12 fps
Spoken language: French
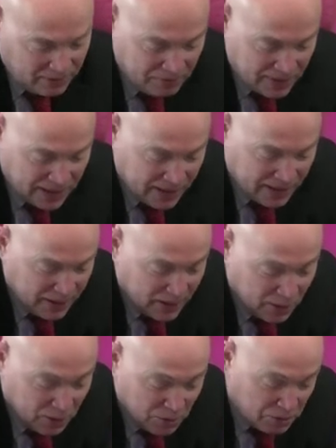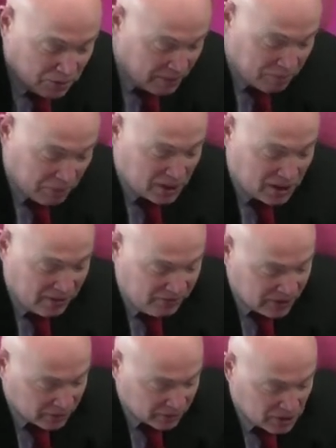mais ce n'est pas si
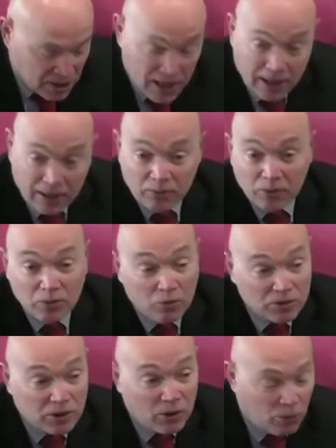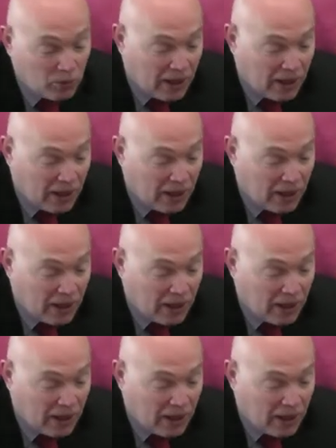évident que ça. longtemps,